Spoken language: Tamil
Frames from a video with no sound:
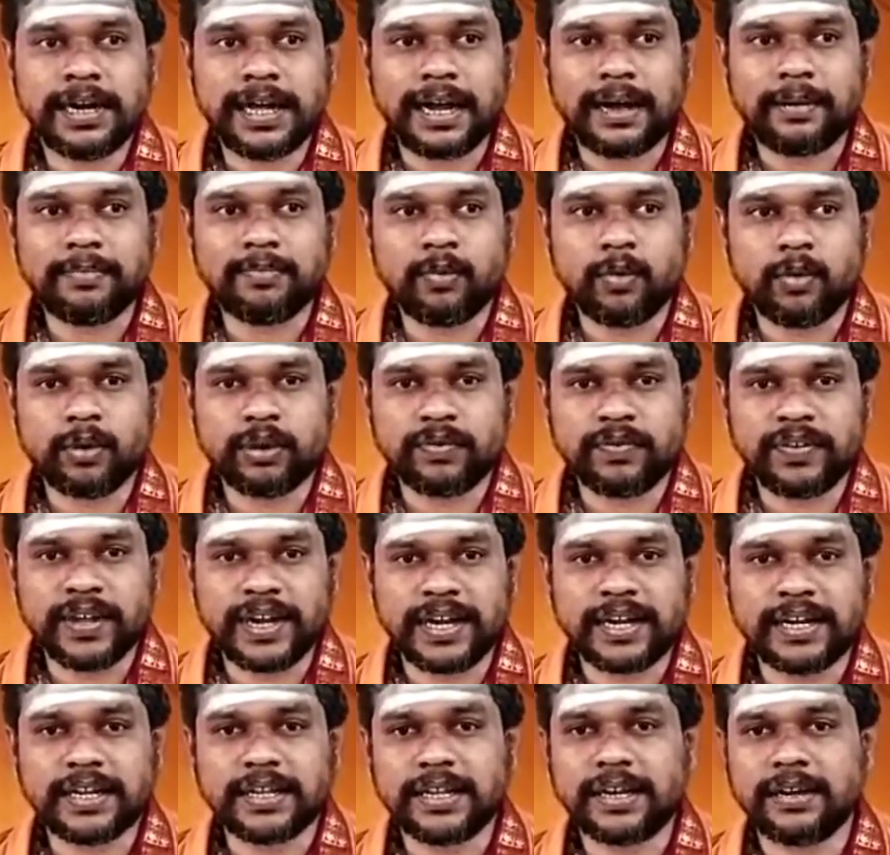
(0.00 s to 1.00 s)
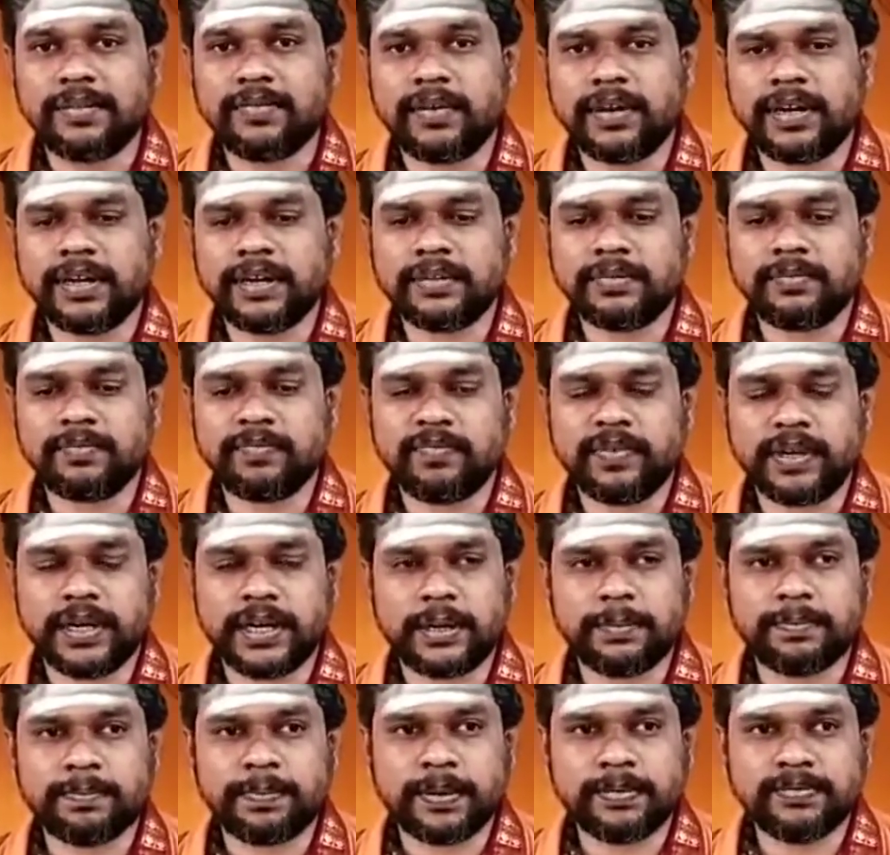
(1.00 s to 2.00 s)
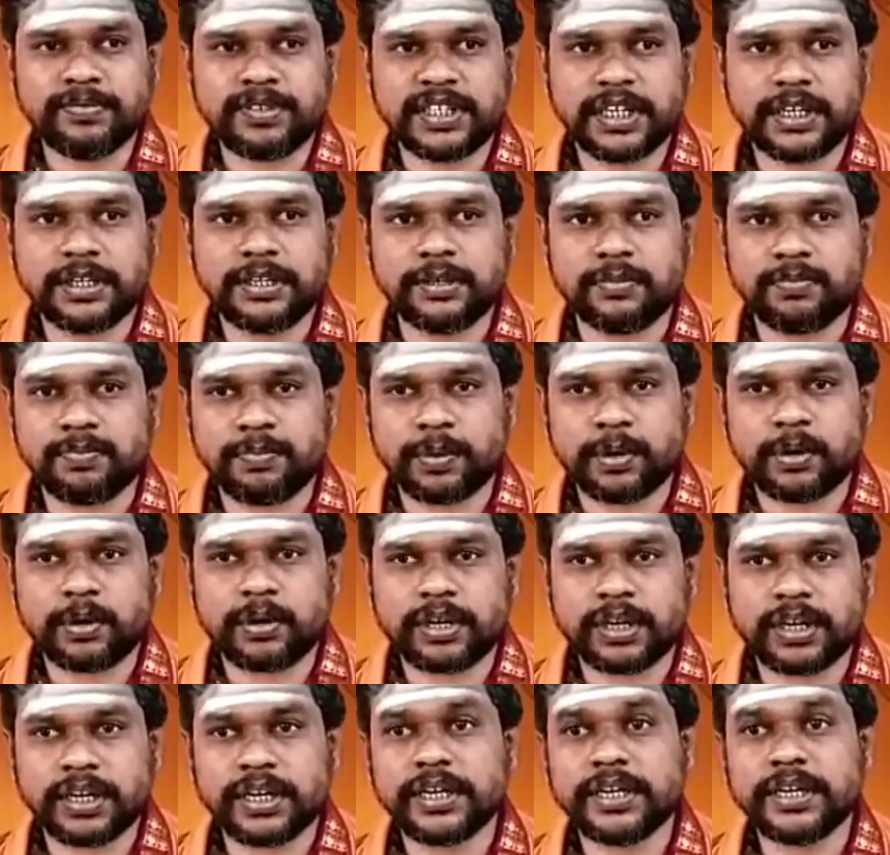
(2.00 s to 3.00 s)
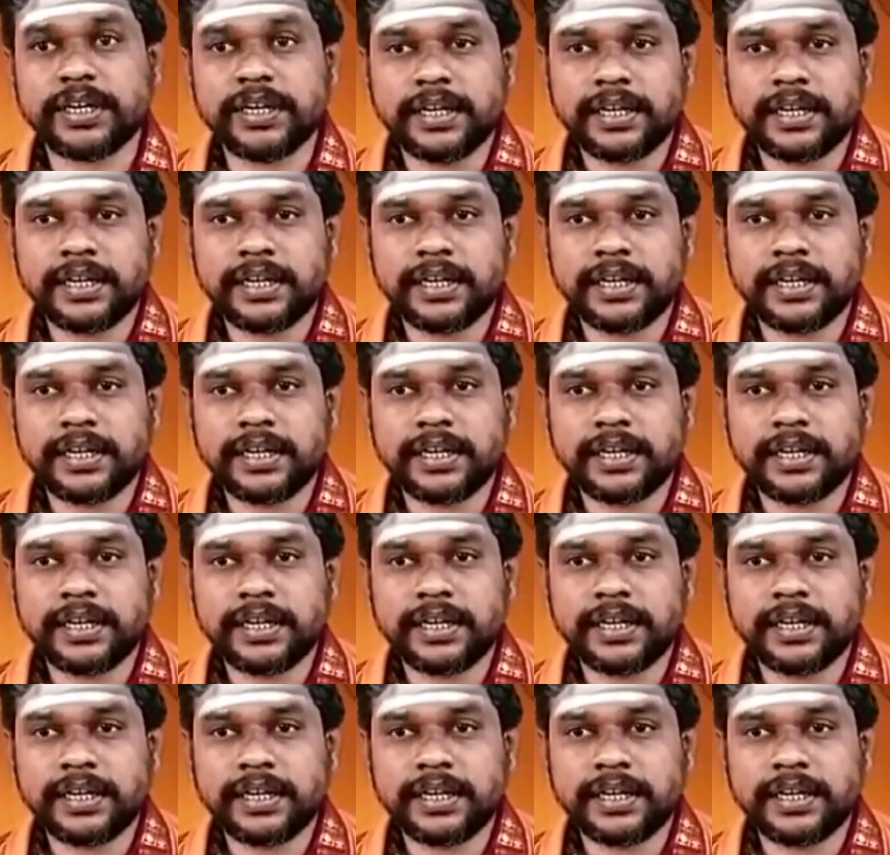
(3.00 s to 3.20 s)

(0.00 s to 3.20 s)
நாம் ஒரு வேண்டுதல் வழி விண்ணப்பம் செய்யும் பொருட்டு